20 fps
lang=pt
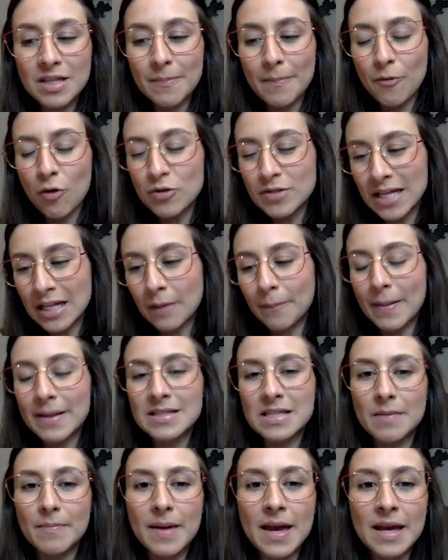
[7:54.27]
você consegue
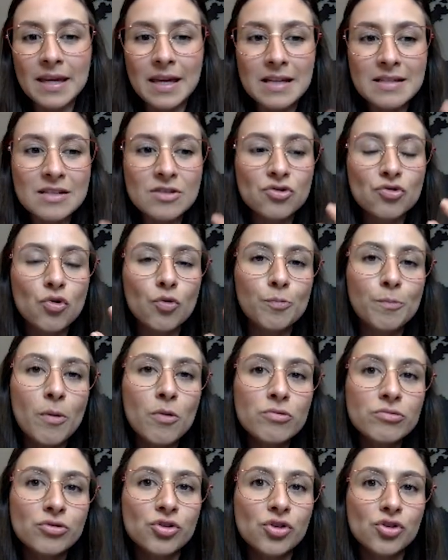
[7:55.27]
perceber que esses
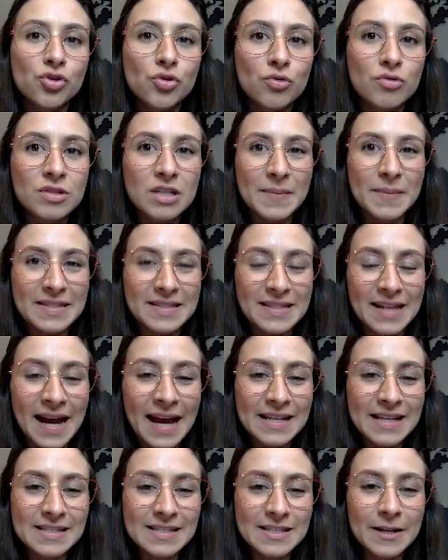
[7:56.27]
cupons de juros
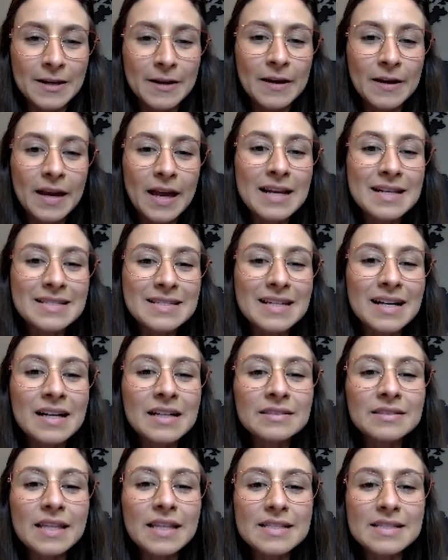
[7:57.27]
semestrais, eles
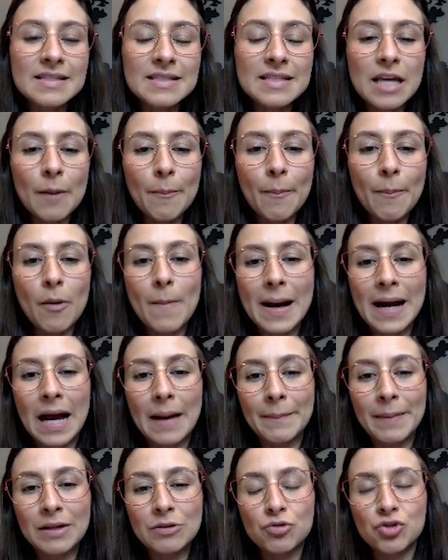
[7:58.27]
antecipam o
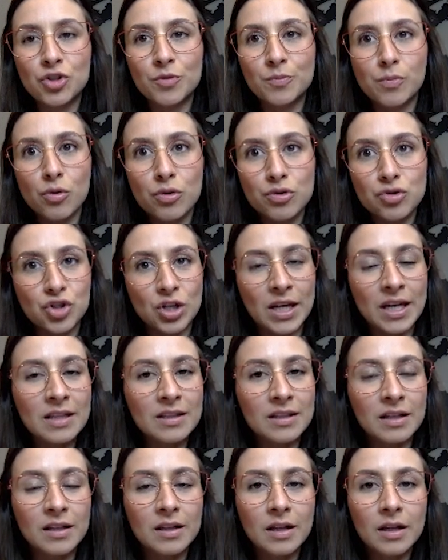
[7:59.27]
pagamento de imposto de
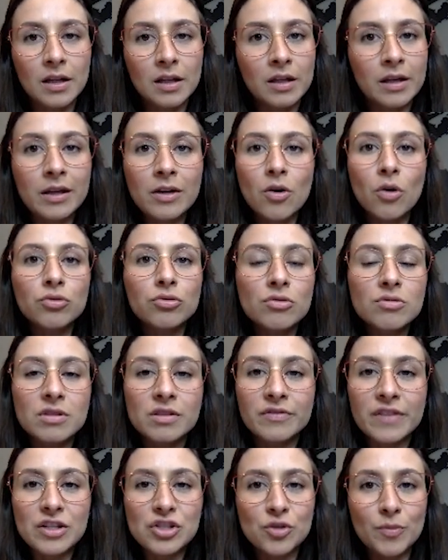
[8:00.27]
renda, que em
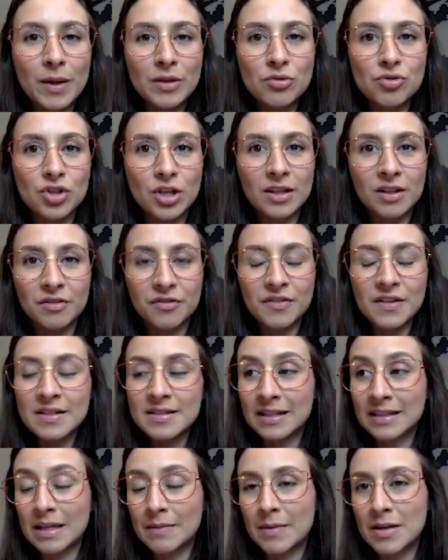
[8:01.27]
outros investimentos de renda
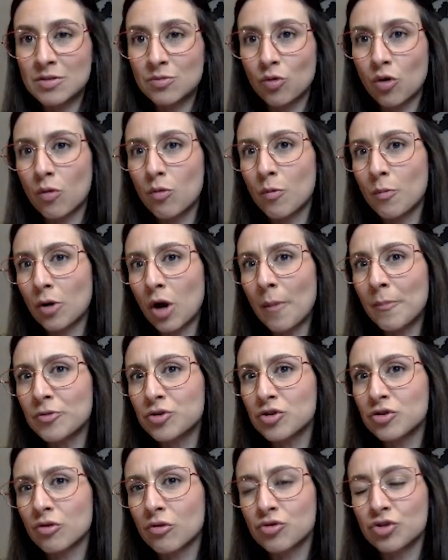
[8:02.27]
fixa, até mesmo como o
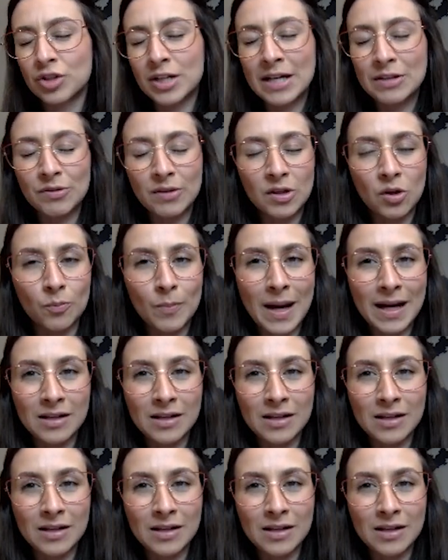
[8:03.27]
próprio Tesouro Direto, que não